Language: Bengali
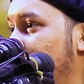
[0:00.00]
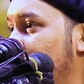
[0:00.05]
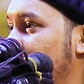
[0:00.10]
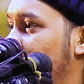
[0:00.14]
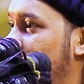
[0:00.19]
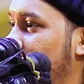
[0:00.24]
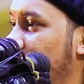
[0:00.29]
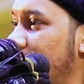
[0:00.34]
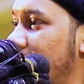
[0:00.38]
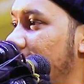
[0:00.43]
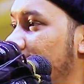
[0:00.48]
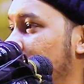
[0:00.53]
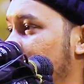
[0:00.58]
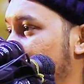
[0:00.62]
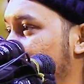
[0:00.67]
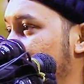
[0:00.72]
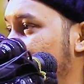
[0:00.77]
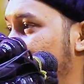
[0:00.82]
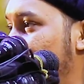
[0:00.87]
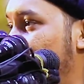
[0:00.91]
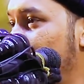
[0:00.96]
কাটিয়ে দেন
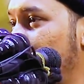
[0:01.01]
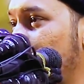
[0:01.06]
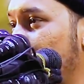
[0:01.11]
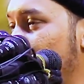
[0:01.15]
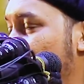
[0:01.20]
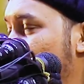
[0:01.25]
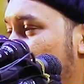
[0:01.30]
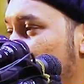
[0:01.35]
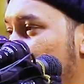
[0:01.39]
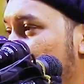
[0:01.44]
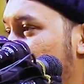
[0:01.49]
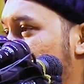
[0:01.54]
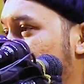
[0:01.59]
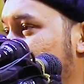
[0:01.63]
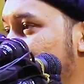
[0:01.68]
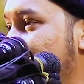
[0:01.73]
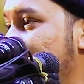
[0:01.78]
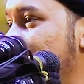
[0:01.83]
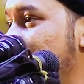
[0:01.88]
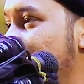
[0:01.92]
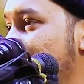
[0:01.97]
অন্য কোনো দিকে
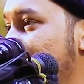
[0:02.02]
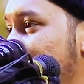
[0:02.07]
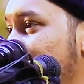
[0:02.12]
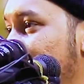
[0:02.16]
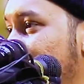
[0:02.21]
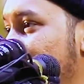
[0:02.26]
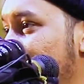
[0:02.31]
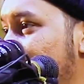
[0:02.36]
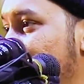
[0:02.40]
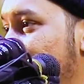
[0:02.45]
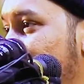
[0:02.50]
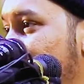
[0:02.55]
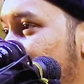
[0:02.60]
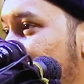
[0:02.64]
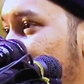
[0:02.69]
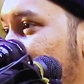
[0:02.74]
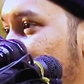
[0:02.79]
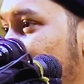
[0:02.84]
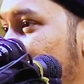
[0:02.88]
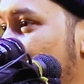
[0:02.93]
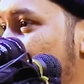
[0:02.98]
দেখতে যাবেন
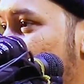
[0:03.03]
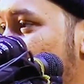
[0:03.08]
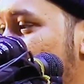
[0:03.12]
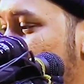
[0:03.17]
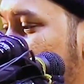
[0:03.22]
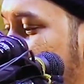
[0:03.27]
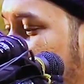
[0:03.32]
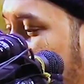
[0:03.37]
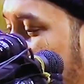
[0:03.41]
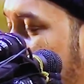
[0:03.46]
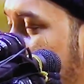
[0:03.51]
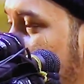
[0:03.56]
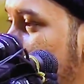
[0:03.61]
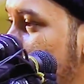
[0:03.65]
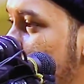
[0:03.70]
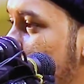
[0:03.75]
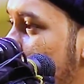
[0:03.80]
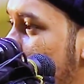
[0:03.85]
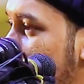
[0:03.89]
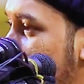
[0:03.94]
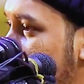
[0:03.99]
কিছু বিষয় কোরআন
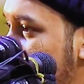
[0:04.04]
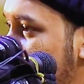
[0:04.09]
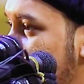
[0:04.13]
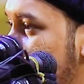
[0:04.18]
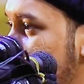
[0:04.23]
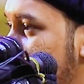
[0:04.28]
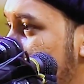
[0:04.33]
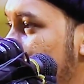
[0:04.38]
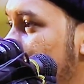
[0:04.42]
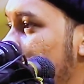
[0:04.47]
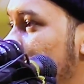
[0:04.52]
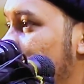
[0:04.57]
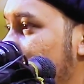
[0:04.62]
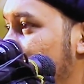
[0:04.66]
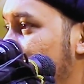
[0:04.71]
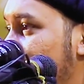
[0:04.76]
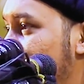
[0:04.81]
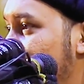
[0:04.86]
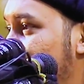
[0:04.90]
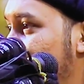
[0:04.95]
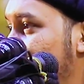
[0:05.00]
শুনে আছে ঠিকই
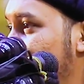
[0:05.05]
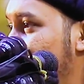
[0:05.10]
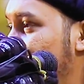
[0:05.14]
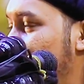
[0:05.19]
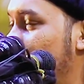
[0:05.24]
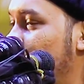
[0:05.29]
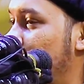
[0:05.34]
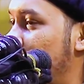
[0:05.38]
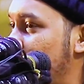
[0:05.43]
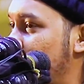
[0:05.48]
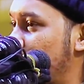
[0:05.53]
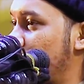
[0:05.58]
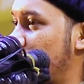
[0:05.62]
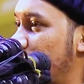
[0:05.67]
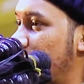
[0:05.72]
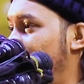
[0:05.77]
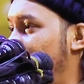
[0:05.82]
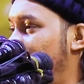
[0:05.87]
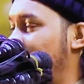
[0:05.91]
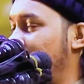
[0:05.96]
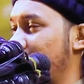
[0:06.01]
কিন্তু বাস্তব
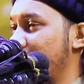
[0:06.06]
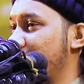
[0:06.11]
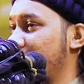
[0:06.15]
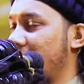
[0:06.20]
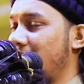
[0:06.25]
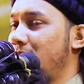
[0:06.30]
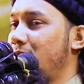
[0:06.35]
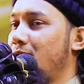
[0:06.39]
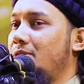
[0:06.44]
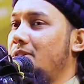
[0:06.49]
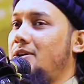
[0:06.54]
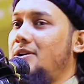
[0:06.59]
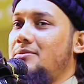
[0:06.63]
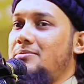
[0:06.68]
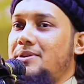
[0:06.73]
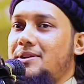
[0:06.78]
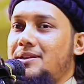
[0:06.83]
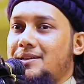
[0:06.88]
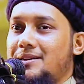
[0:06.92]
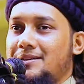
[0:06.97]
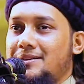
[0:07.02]
ফ্যান্টাসিতে ভুগলে
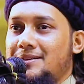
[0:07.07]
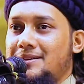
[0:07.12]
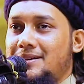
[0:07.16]
হবে না